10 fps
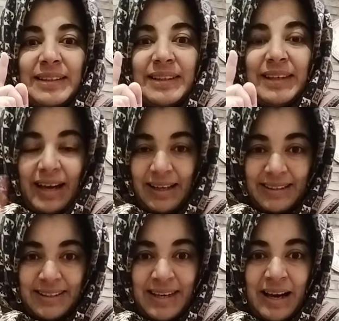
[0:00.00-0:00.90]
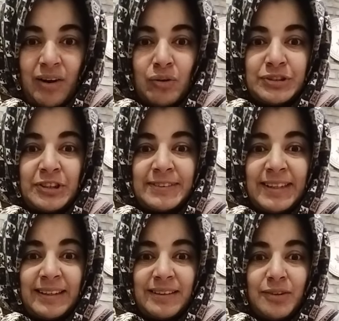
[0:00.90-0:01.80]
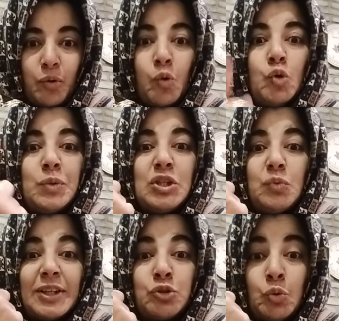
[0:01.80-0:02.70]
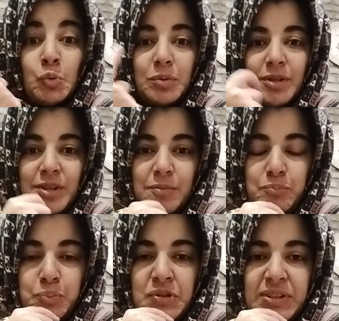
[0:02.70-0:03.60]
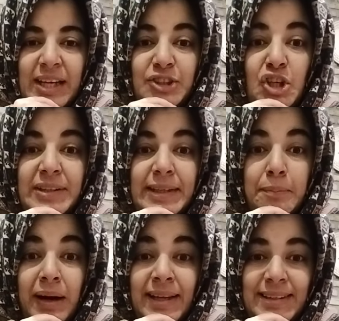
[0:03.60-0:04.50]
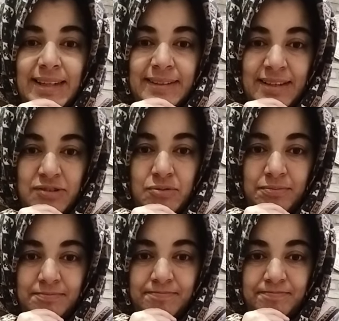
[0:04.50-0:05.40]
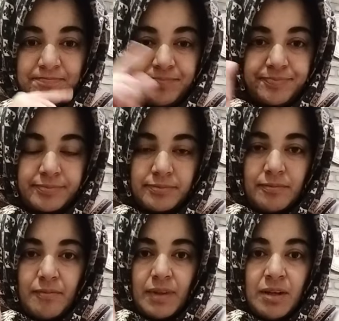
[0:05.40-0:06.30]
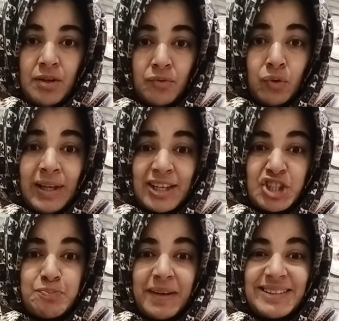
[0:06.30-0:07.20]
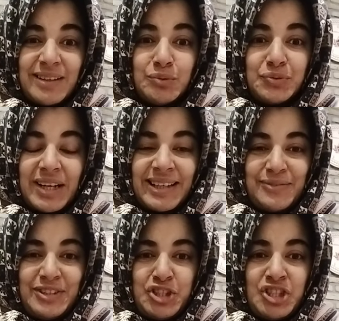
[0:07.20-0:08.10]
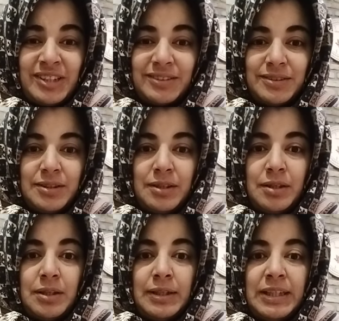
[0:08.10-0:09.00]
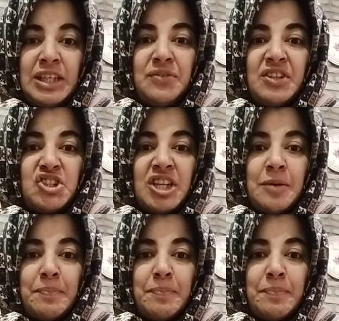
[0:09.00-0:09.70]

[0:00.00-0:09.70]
qui a, qui a enfanté, on lui doit tout, puisqu'elle donne les bras de la nation. Voilà, j'espère que ça vous fera réfléchir. IVG et